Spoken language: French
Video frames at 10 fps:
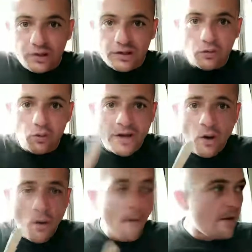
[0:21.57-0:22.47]
tous les
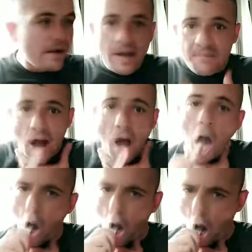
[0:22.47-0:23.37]
noms. il y a l'a.
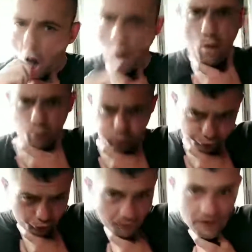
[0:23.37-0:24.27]

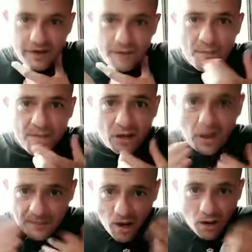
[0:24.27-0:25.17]
Vous allez vomir
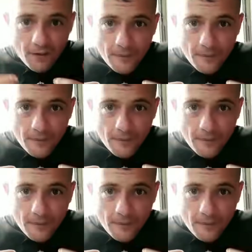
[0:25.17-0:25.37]
comme là